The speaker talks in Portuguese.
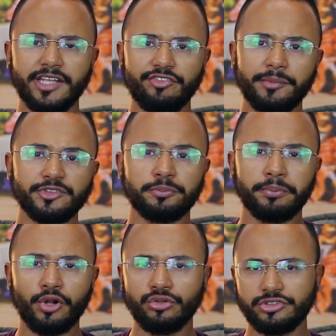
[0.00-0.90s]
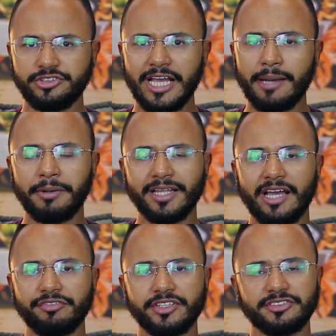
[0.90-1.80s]
Devemos pronunciar
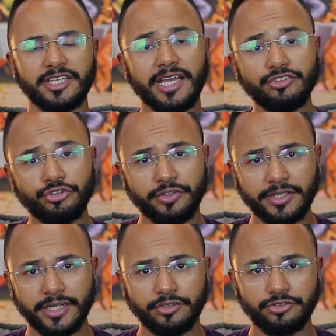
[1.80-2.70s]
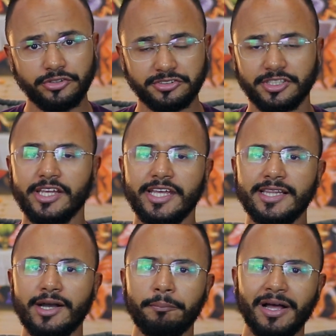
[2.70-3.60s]
palavras edificantes
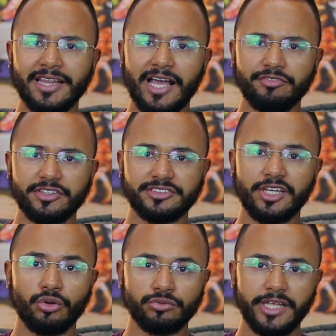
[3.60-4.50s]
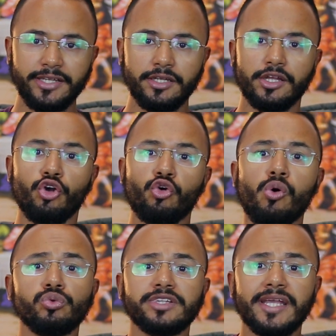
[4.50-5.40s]
e não palavras que contêm
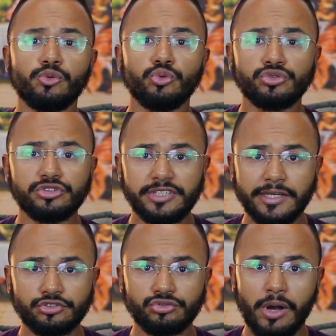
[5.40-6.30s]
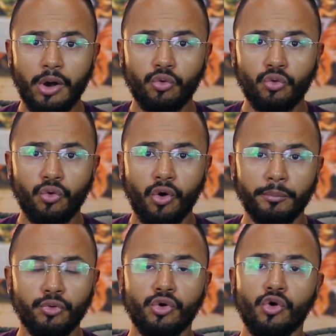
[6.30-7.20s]
conteúdo sexual
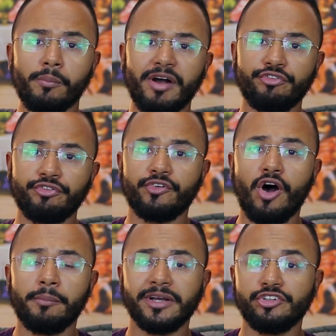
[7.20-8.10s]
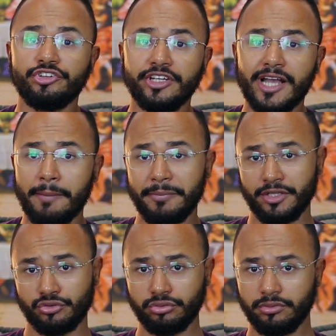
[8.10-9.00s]
como uma forma de
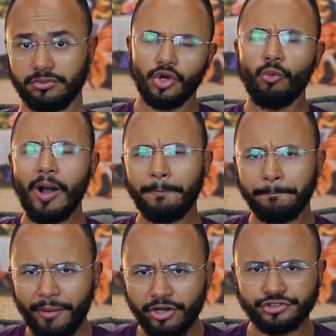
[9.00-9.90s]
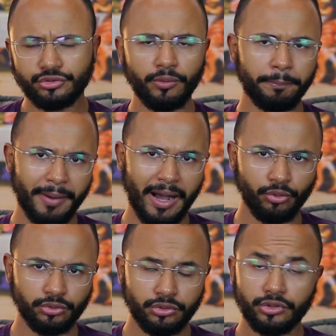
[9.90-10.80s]
xingamento. O apóstolo
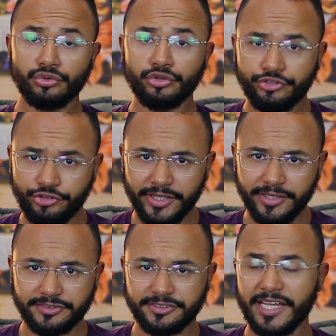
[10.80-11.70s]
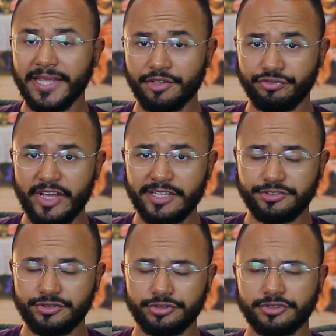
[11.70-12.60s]
Paulo nos diz em
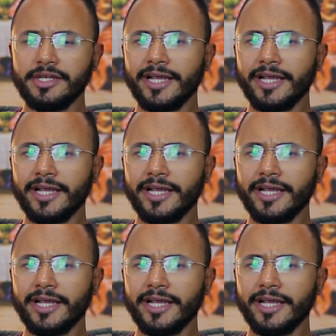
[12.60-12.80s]
Efésios